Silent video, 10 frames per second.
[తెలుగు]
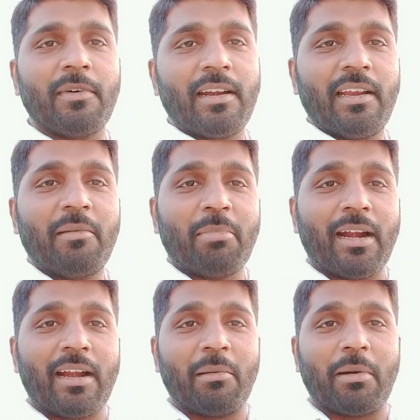నీ
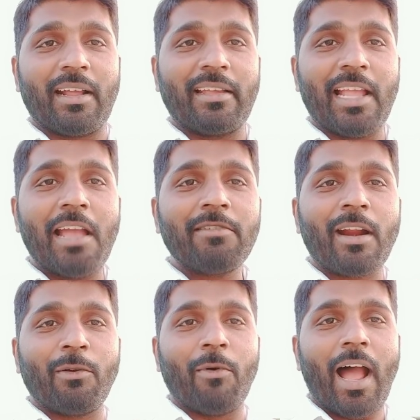బండ బడ ఏమిరా
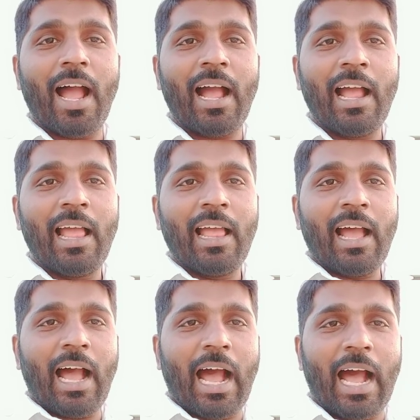నువ్వా
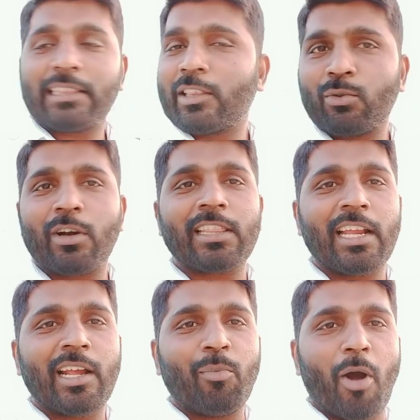
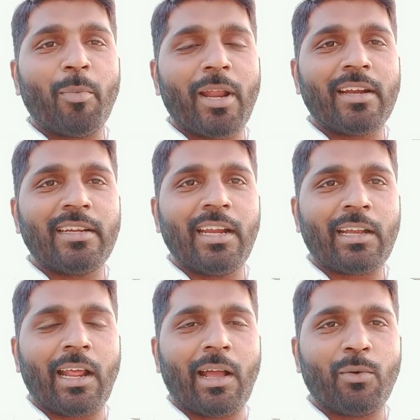అత్తకొక్కదానికి పాపులారిటీ
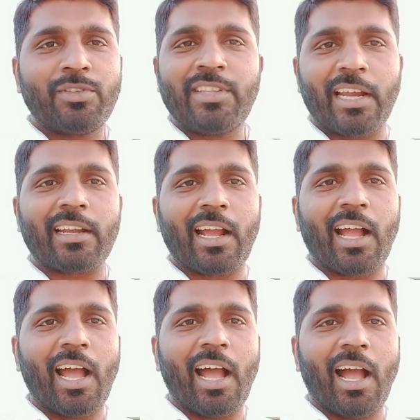ఎట్టా వస్తే
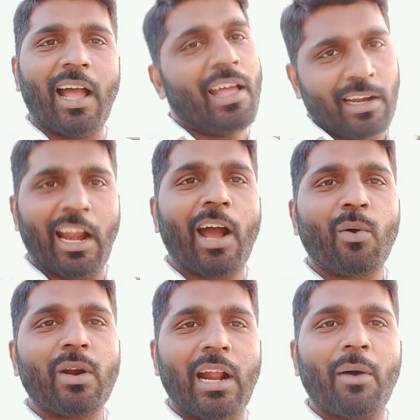ఎట్టాగా నాకు
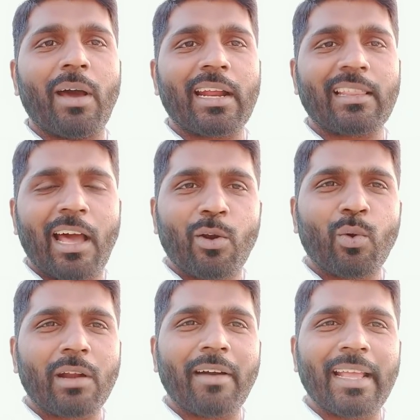కూడా రావాలి కదా
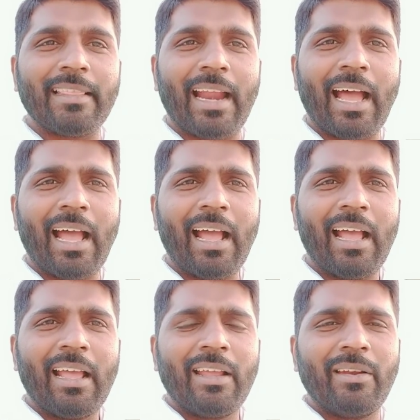అనుకున్నవైందిరా
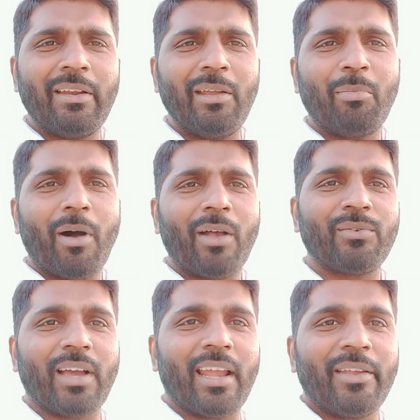నీ
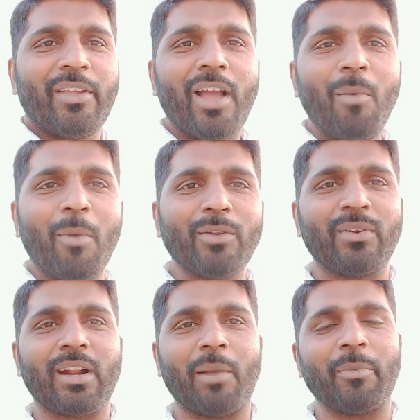పాసు గల ఏం
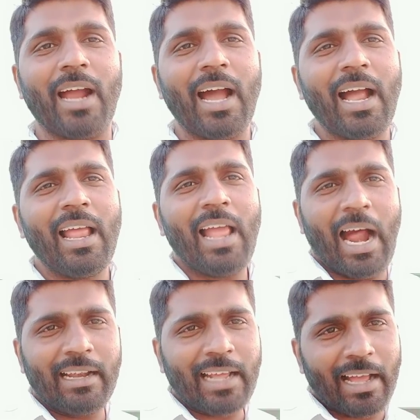మనుషులు రమ్మిరా
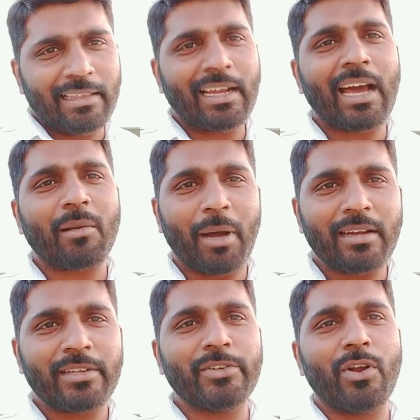అంటే అధికార
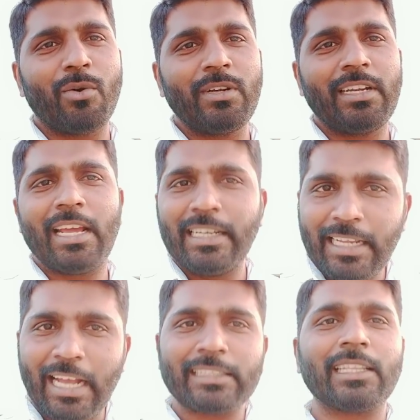పార్టీలో ఉంటే నీ
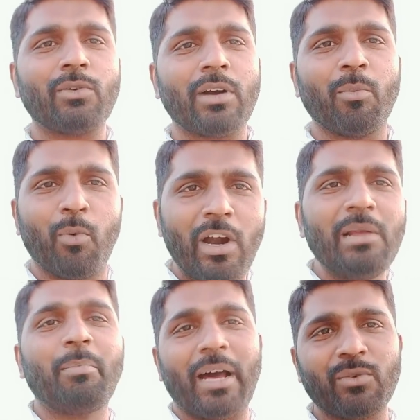అత్తకు ఒక
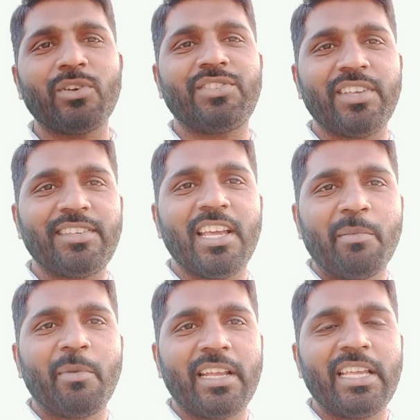బోడి పదవి వస్తే
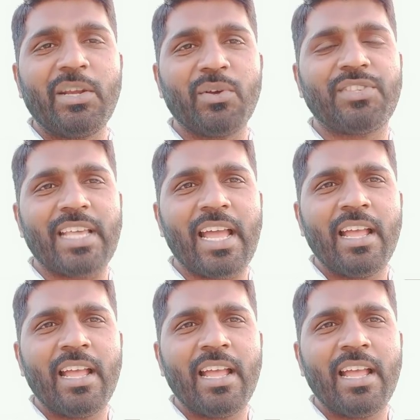చైర్మన్ గిరి వస్తే